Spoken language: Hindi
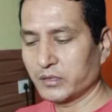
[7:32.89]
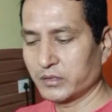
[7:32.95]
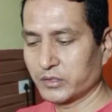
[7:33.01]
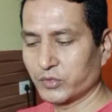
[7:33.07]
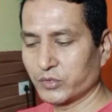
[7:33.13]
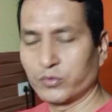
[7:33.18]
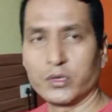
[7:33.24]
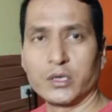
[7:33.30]

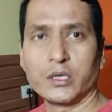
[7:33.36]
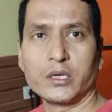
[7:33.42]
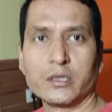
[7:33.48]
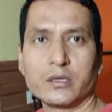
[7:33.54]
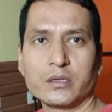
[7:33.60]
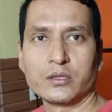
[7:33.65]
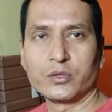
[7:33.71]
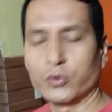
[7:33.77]

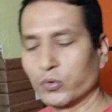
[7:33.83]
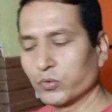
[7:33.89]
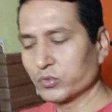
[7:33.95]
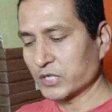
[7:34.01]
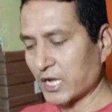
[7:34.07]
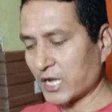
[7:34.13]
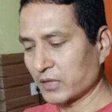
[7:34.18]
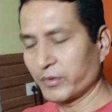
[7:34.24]
क्योंकि दोनों
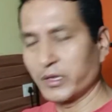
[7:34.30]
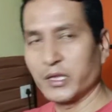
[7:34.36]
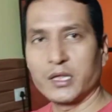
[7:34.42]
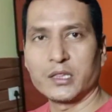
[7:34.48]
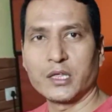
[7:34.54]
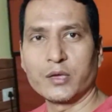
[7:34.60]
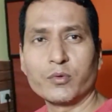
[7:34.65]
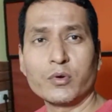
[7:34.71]
साथ में ही
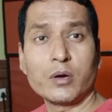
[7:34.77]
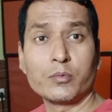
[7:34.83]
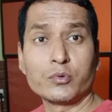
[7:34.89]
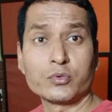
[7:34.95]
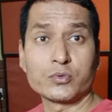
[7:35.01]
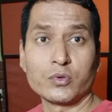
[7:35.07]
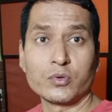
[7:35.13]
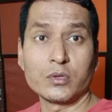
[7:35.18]
रहते हैं वो अब
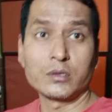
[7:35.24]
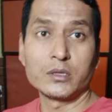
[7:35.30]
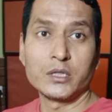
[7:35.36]
उसको तो